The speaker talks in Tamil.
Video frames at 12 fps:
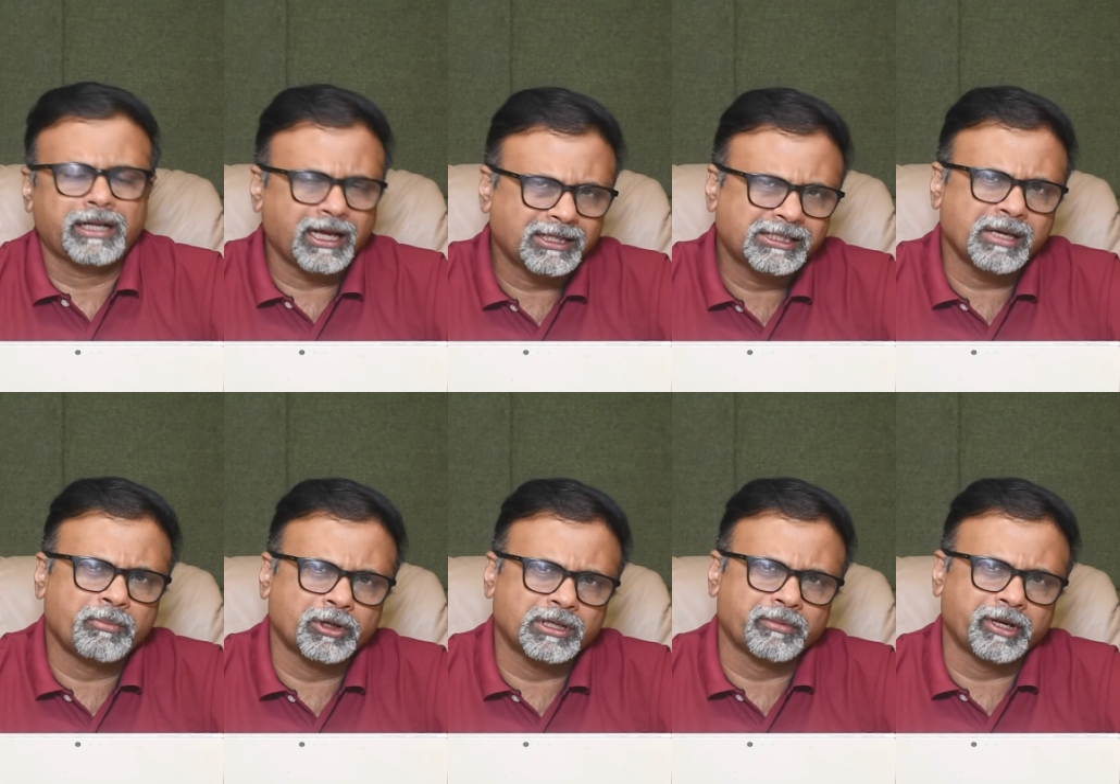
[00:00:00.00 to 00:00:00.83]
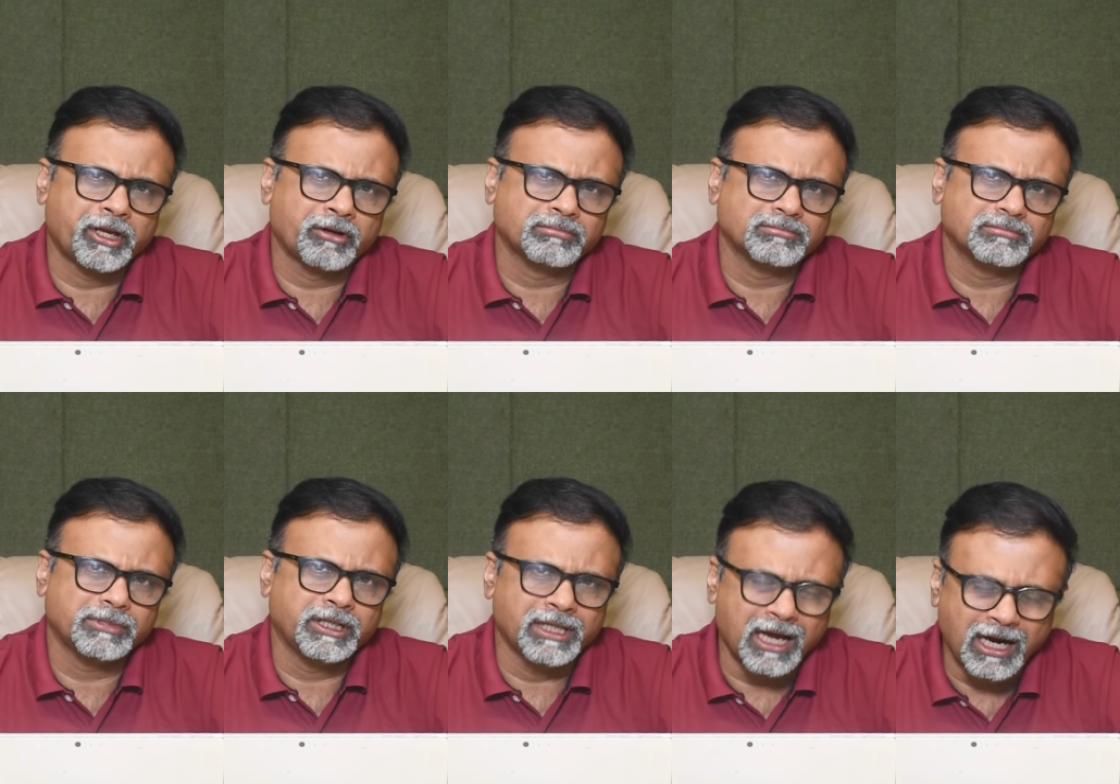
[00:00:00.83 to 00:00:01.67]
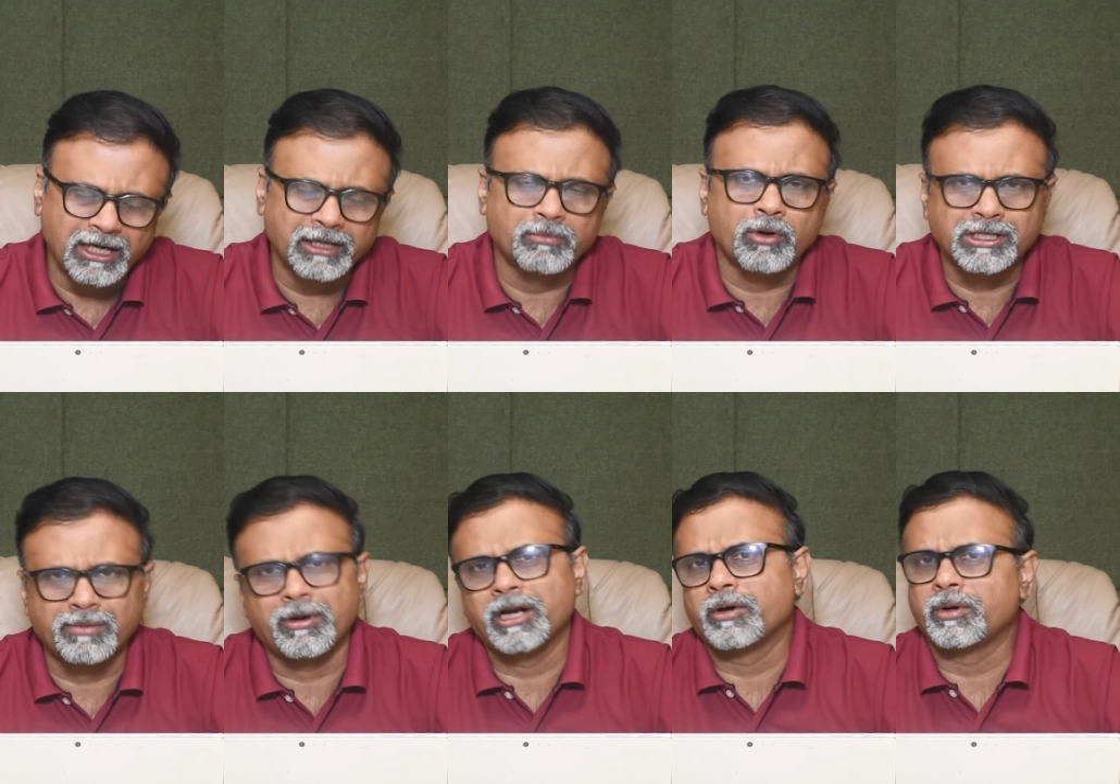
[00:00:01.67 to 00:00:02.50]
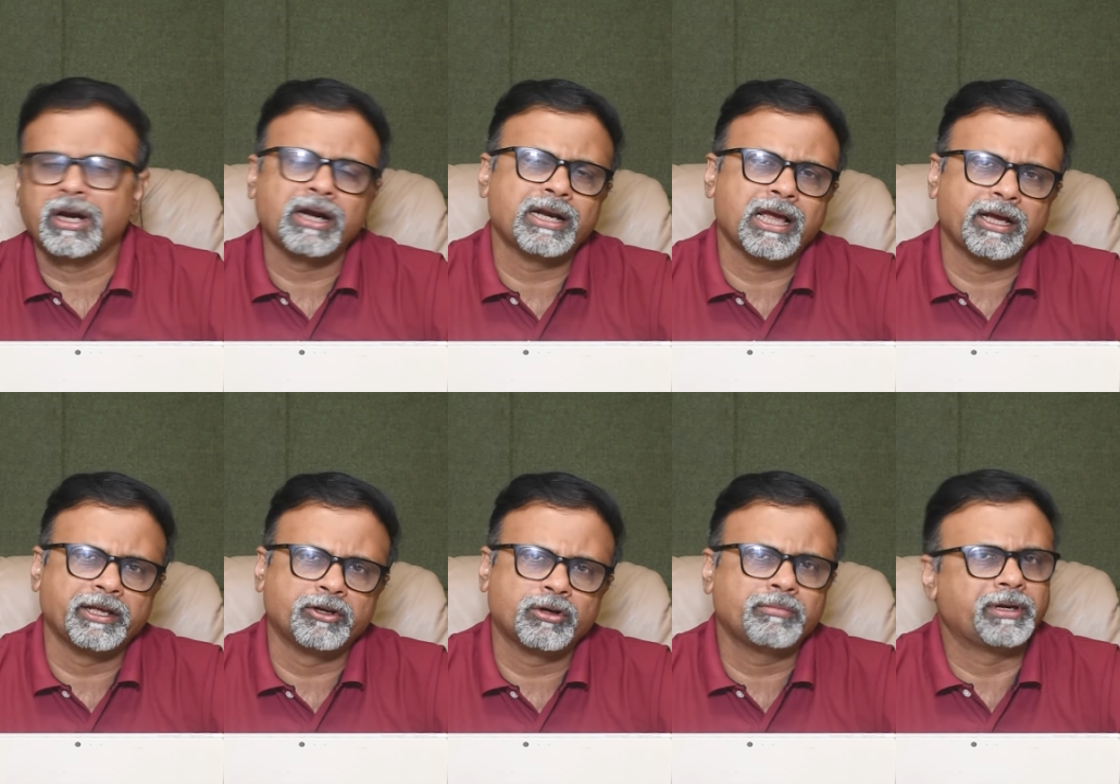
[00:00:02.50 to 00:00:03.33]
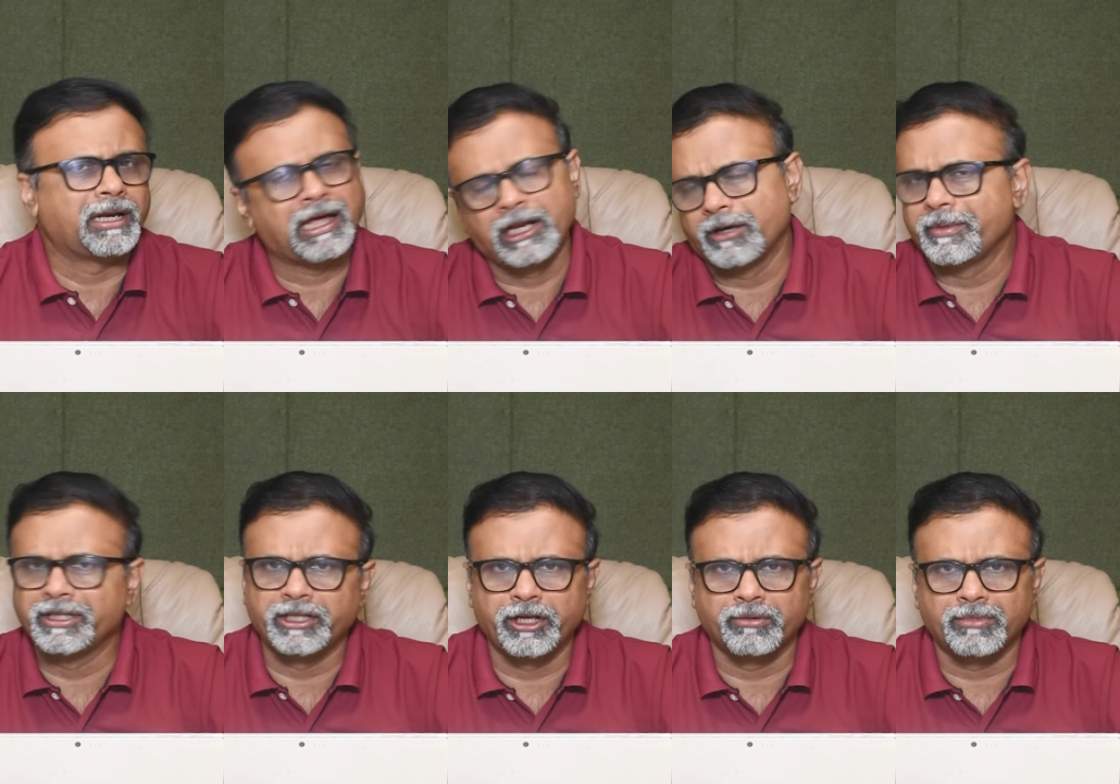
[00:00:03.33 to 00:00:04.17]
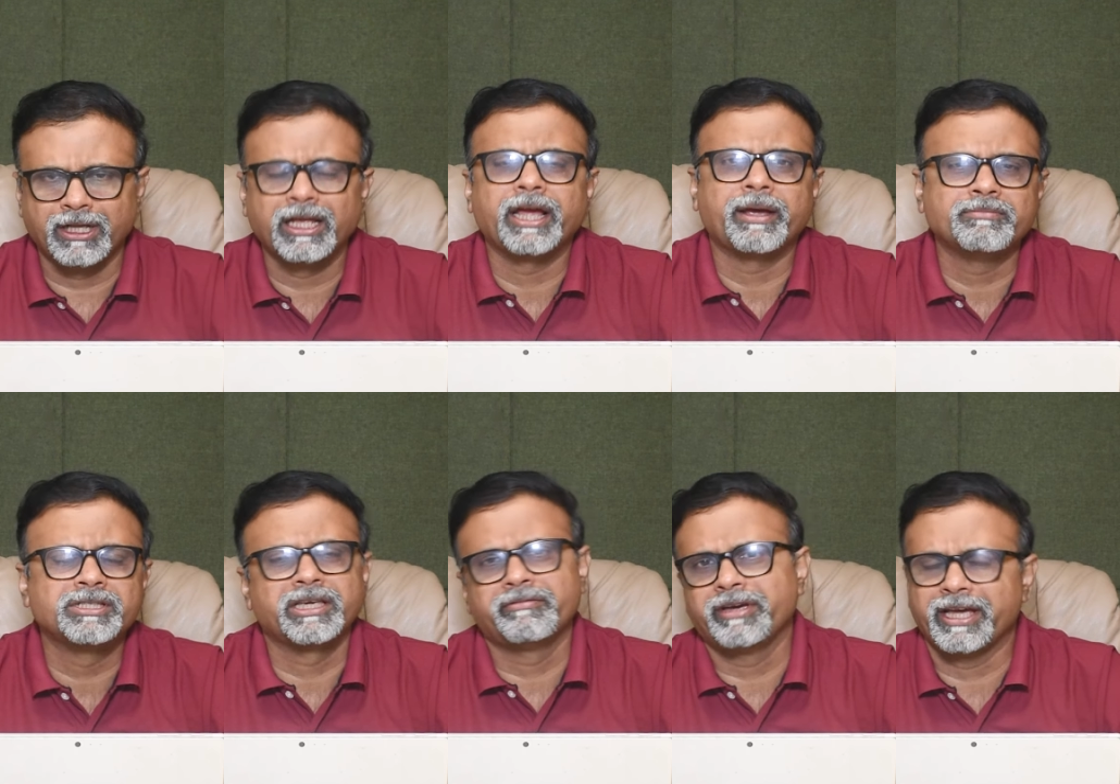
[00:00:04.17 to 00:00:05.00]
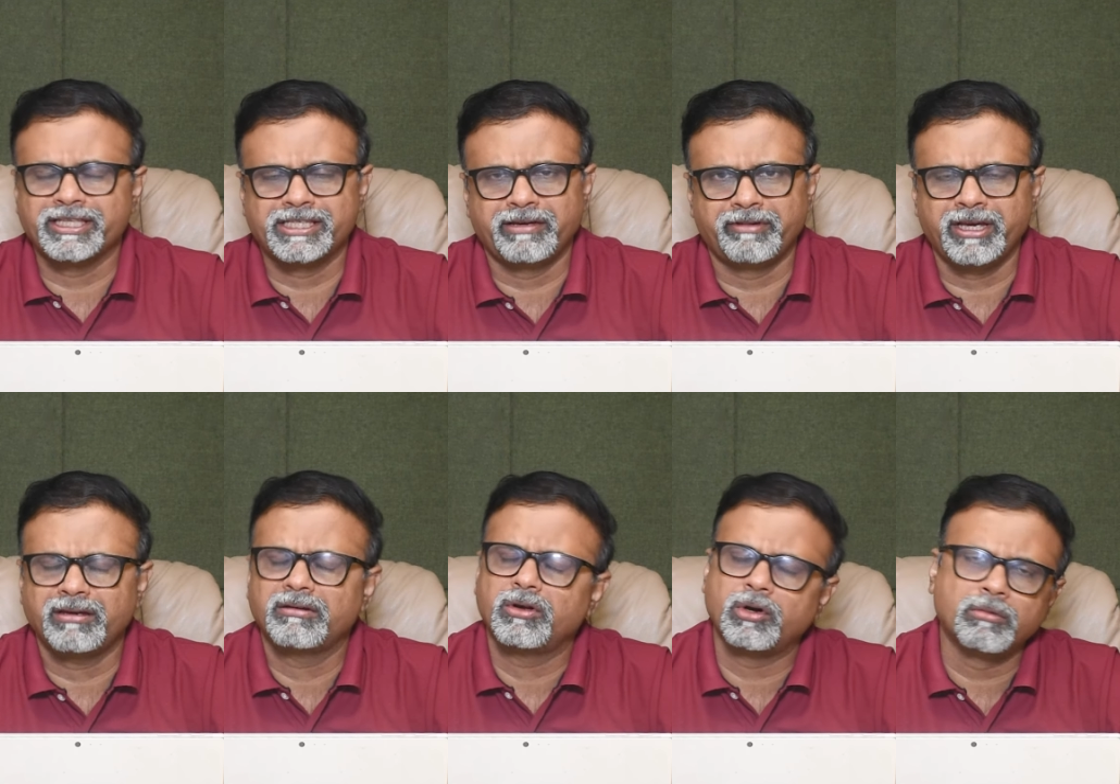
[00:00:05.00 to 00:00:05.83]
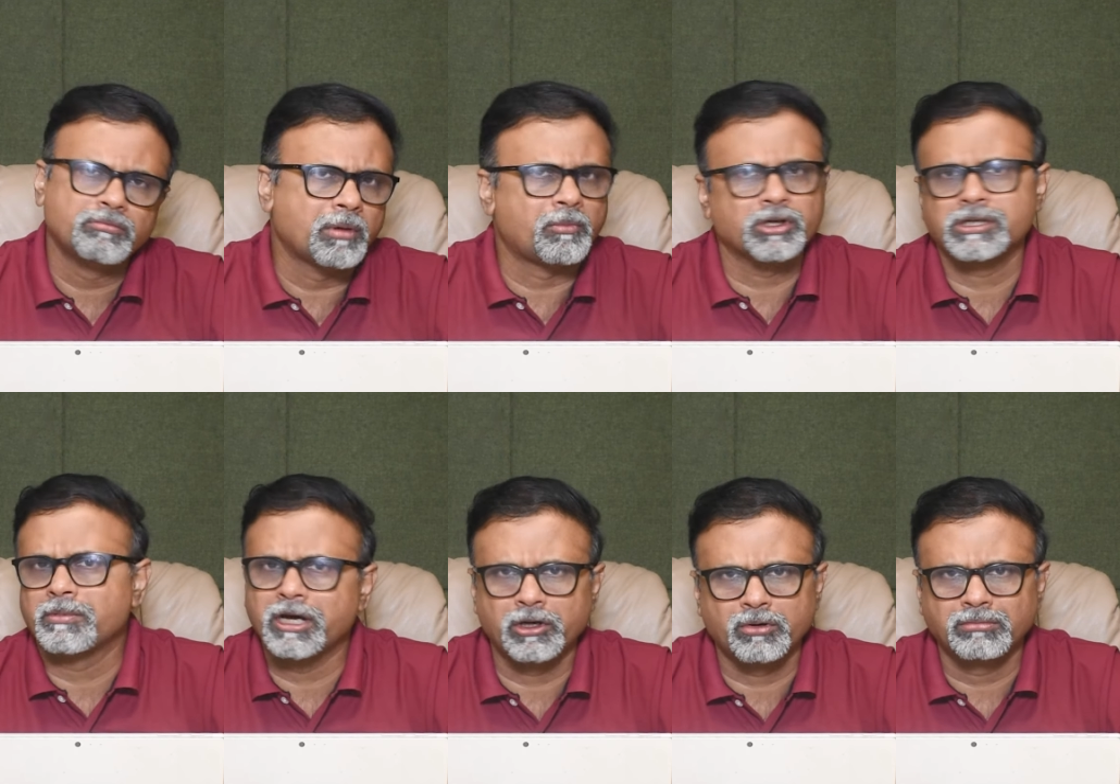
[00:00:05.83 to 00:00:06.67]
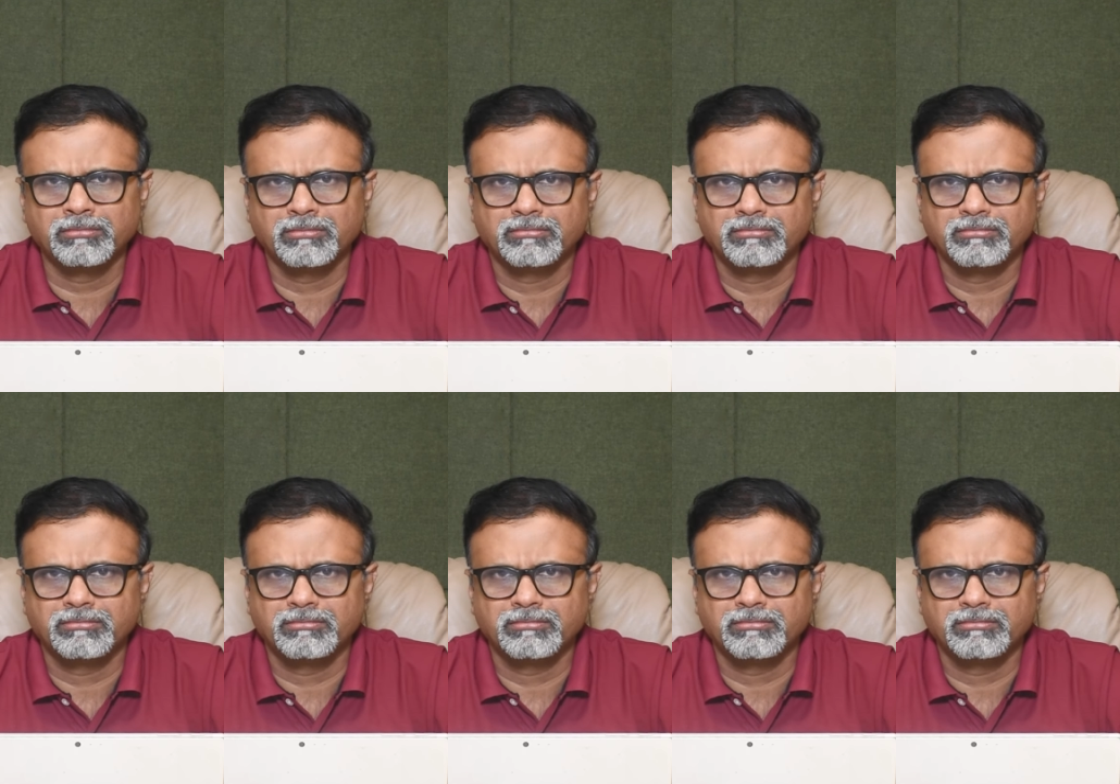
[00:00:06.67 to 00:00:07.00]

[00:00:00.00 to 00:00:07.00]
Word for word: ட்ரக்ஸை பொறுத்த வரைக்கும் இந்த ஆண்டு மோசமான ஒரு ஆண்டாக இருக்கும் எல்லாருக்குமே தெரியும் அதான் எம்சிவி ஹெச்சிவி ரொம்ப மோசமாக இருக்கும்